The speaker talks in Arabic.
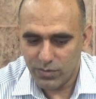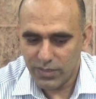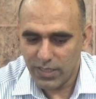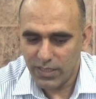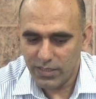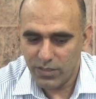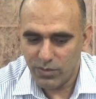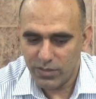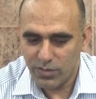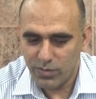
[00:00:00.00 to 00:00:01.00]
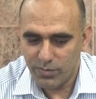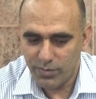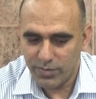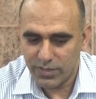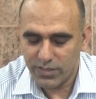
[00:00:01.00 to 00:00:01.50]
دخلنا الدولة طويل
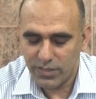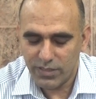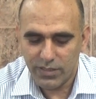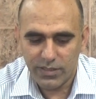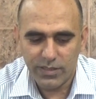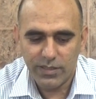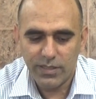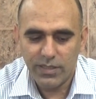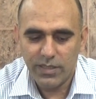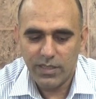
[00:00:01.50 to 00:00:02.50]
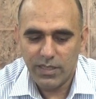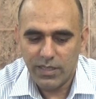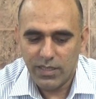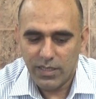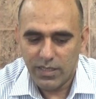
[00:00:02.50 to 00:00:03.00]
بعمرك
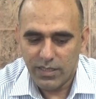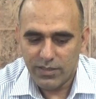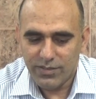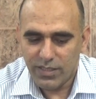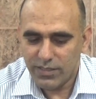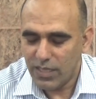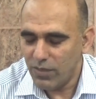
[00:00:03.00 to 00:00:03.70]
سنة